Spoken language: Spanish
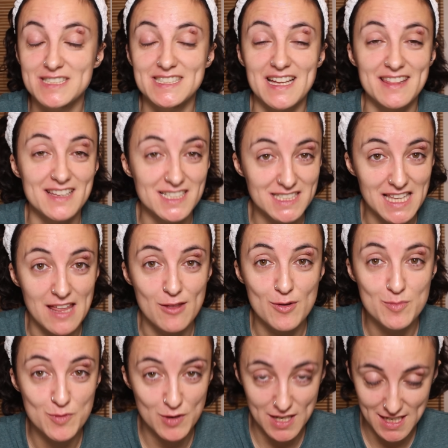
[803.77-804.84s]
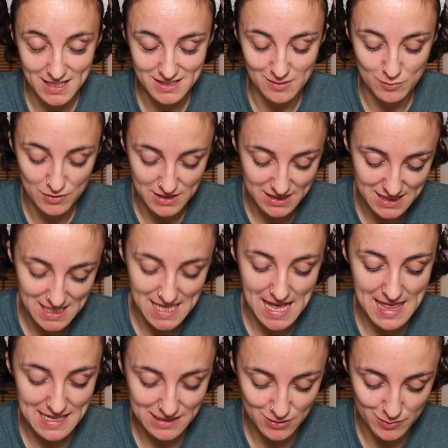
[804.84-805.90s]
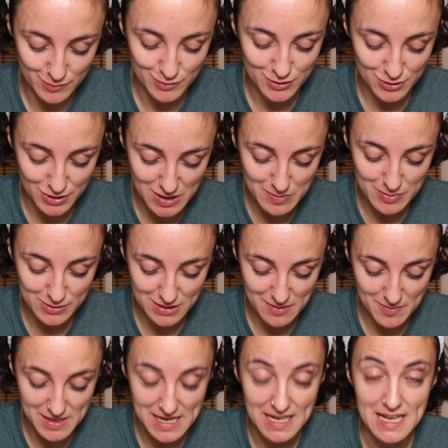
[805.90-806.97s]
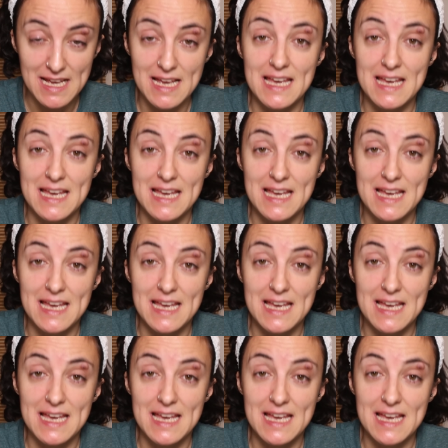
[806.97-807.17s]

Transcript: se han testado en mujeres de muchas edades, con muchos tipos de piel